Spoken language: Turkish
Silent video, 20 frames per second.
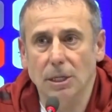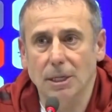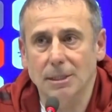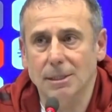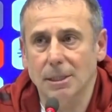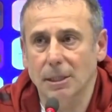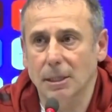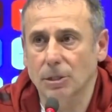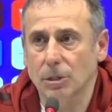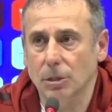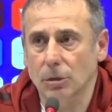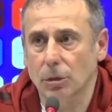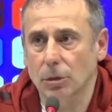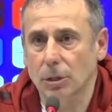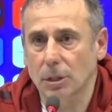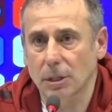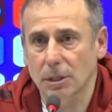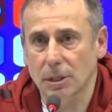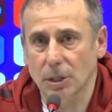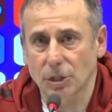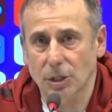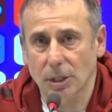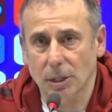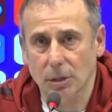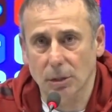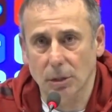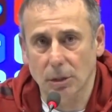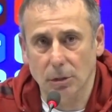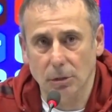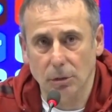destek için onlara
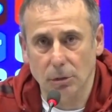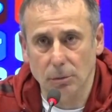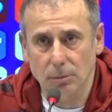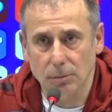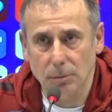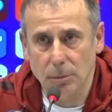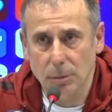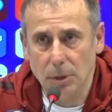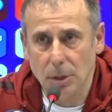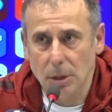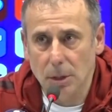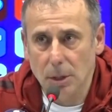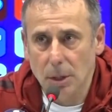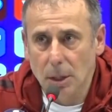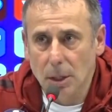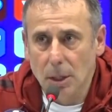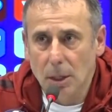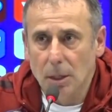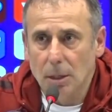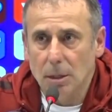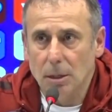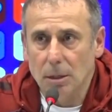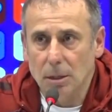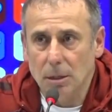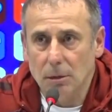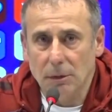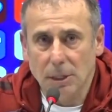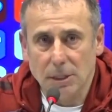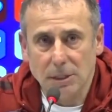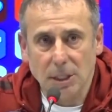teşekkür ediyorum.
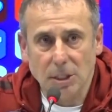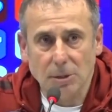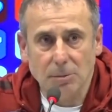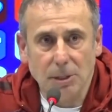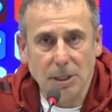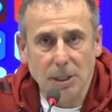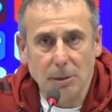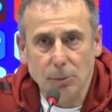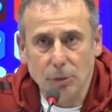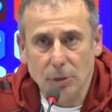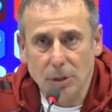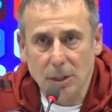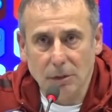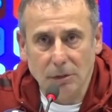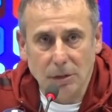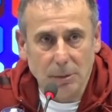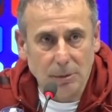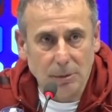Ee, vazgeçmeden buna devam